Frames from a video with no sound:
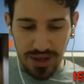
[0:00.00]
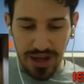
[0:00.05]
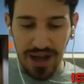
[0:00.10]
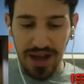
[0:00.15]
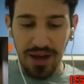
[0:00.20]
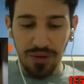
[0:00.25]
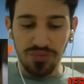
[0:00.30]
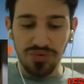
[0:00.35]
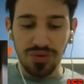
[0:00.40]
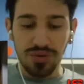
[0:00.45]

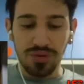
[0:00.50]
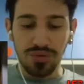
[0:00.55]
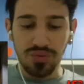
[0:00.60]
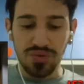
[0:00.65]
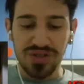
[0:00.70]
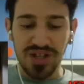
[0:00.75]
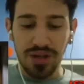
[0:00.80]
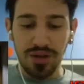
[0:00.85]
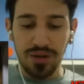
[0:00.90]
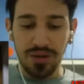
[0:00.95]
Ah, un,
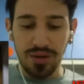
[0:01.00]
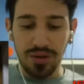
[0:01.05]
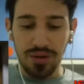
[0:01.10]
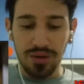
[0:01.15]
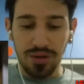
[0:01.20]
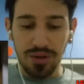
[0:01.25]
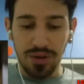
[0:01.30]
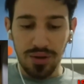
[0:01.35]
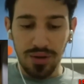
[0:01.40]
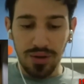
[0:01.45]
un se...
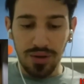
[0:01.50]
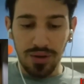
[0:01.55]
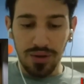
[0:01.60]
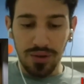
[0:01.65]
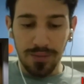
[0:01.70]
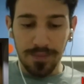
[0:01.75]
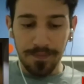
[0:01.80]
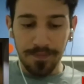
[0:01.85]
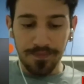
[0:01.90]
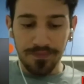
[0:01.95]
Negoziatore
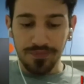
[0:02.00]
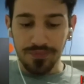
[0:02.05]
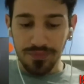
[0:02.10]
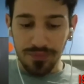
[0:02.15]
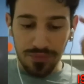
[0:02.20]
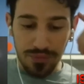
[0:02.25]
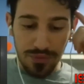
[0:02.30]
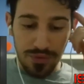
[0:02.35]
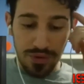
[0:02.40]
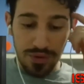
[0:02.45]
sul posto.
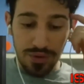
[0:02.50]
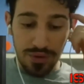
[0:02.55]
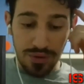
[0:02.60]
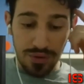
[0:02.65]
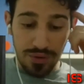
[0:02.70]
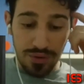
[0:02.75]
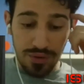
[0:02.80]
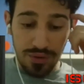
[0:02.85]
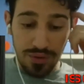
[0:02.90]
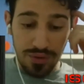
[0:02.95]

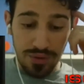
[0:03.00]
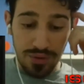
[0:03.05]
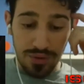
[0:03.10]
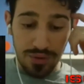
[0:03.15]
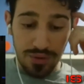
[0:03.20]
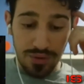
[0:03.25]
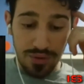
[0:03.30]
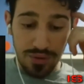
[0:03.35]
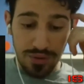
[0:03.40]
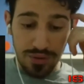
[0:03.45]
Ripeto,
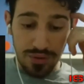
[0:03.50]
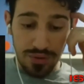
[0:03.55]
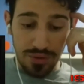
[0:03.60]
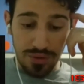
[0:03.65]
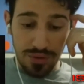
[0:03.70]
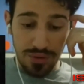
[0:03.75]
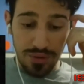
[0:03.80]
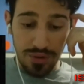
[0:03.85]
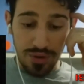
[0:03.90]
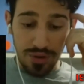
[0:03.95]

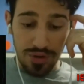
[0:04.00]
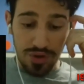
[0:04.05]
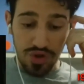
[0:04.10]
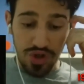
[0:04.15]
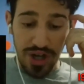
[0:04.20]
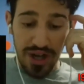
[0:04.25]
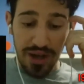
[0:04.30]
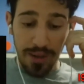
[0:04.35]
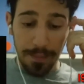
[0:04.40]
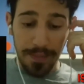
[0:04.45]
negoziatore sul
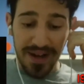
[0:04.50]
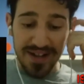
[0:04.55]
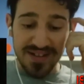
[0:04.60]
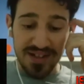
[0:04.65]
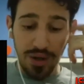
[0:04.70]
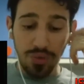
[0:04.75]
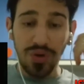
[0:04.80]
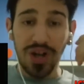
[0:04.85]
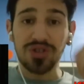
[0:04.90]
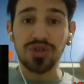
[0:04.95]
posto. C'è in
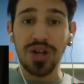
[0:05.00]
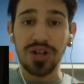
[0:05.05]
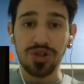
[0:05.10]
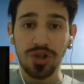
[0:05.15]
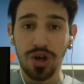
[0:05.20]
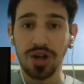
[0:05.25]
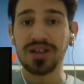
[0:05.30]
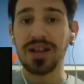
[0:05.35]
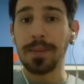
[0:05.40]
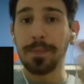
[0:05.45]
pratica un altro
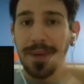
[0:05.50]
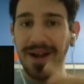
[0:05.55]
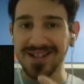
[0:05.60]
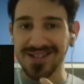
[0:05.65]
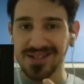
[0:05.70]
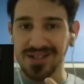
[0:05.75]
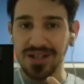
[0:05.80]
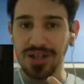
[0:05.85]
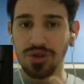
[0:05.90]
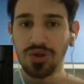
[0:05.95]
androide
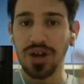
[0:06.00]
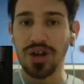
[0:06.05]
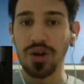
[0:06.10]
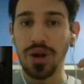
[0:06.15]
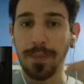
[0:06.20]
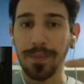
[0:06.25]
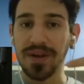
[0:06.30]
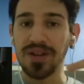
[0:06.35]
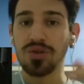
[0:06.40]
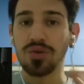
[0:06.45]
impazzito e
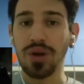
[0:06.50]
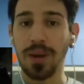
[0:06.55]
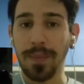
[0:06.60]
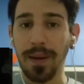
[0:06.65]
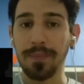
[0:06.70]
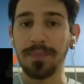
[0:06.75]
ha rapito una